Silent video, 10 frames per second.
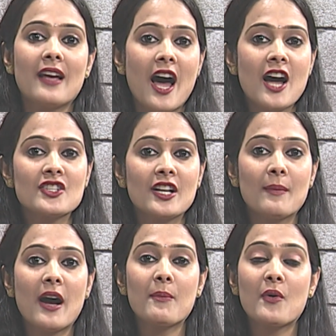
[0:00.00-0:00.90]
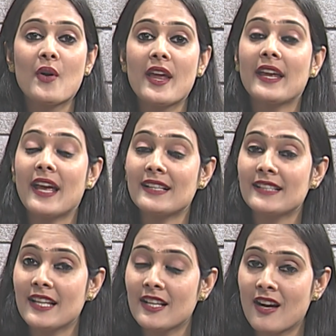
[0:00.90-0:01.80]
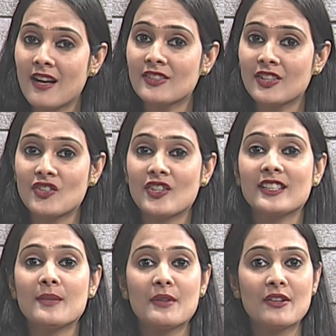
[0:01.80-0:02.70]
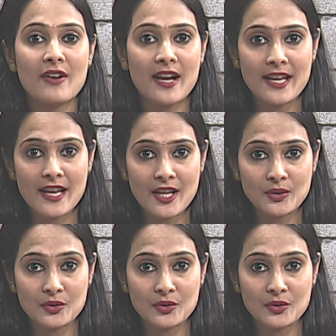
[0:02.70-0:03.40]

आज हम आपको एक ऐसे ही खास शख्सियत से मिलवाएंगे